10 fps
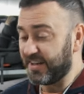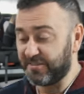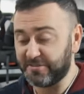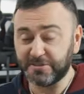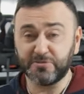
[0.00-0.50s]

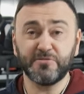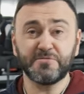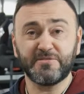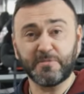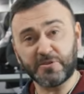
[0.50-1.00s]
Вот. Ну, в
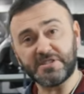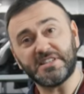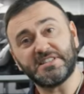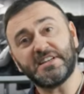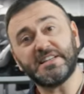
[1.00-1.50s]
общем, вопросы
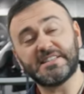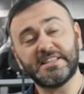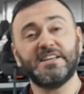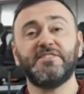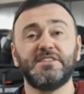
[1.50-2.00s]
остались.
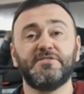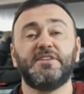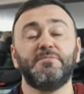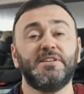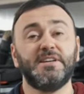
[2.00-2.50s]
Задавайте в
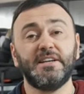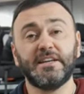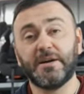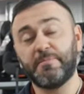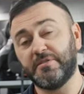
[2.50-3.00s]

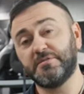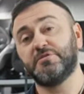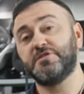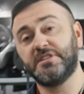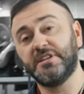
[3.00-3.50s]
комментариях, по
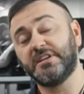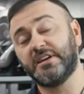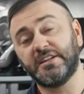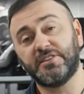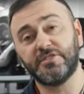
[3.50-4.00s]
возможности на
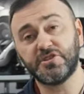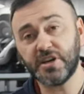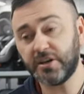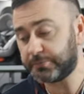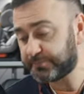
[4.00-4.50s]
них
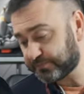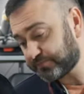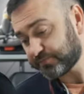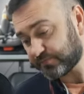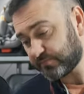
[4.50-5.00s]
отвечаю.
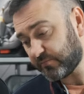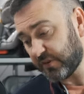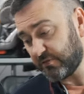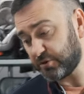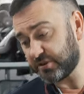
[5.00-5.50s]

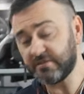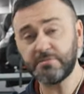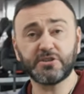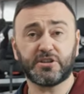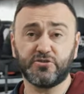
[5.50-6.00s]
Вот. А
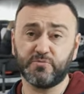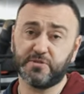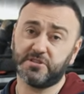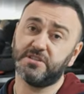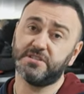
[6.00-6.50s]
вам лишь хочу
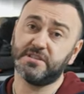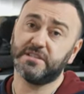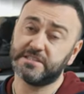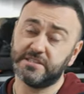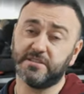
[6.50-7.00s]
пожелать
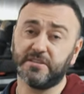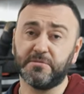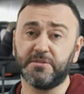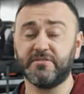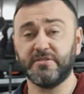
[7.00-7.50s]
сделать
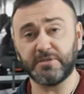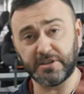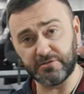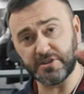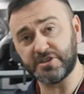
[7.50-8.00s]
грамотный выбор
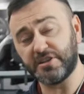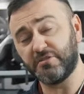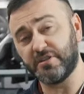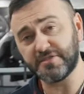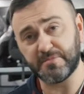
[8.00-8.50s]
и удачи на
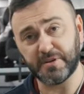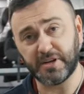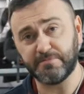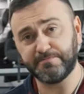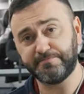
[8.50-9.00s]
уроках. Всем
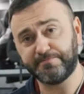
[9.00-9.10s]
пока.